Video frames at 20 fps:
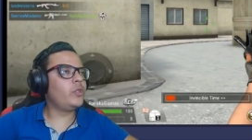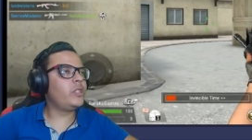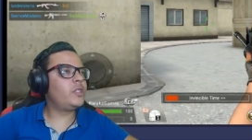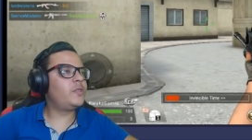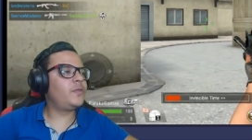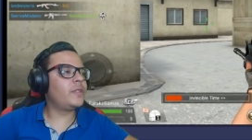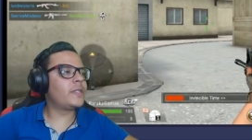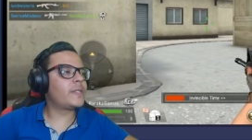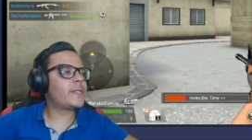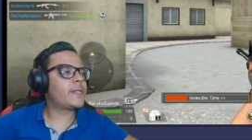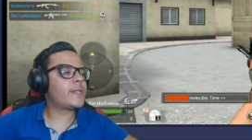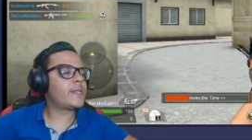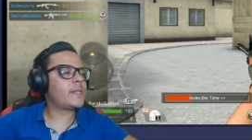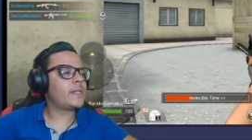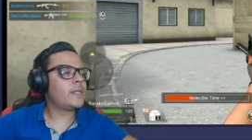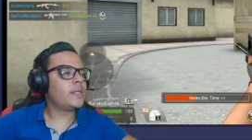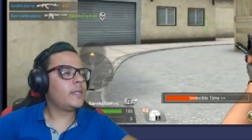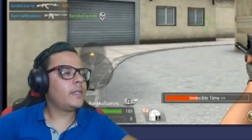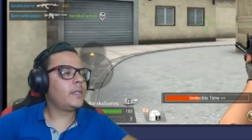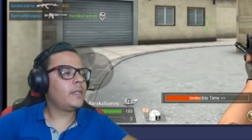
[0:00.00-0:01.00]
difícil.
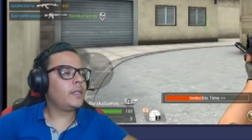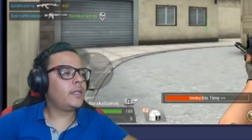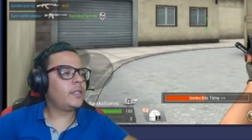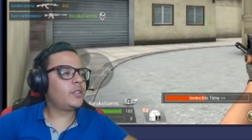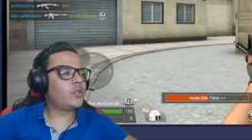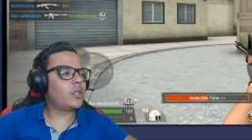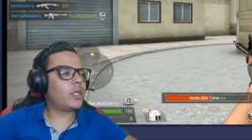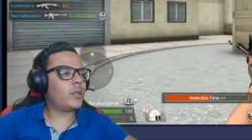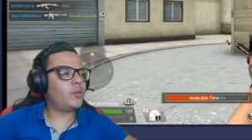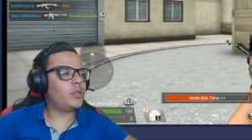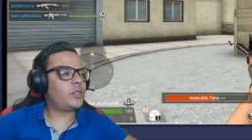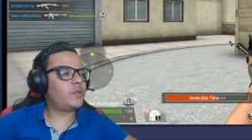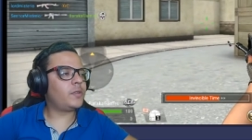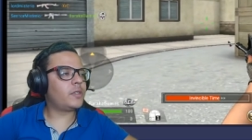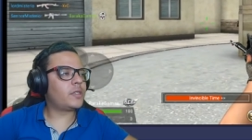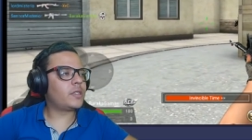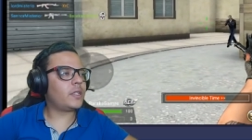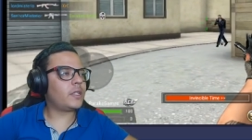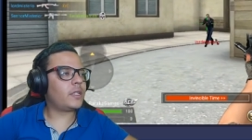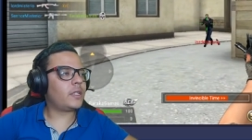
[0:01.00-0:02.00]
O jogo é muito
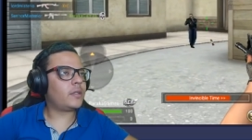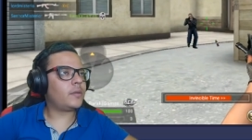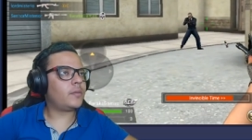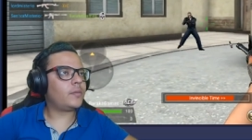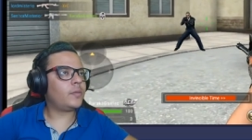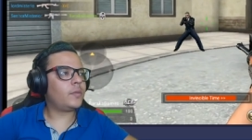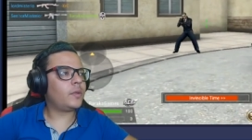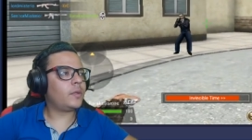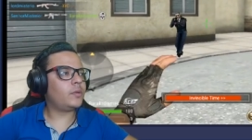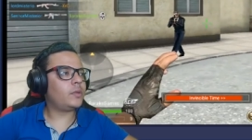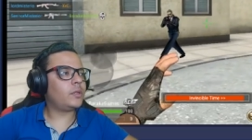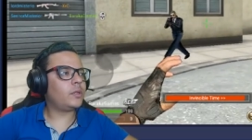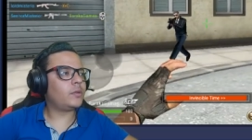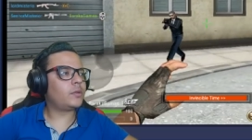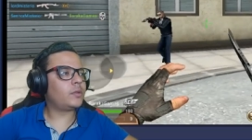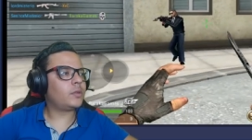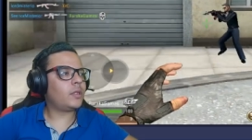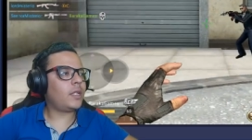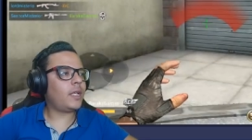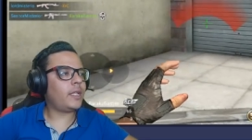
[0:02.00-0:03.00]
difícil, galera. Meu Deus.
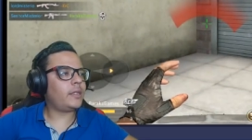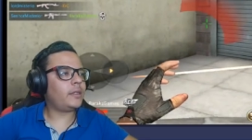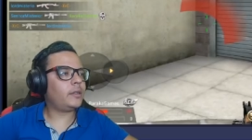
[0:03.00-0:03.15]
Ai.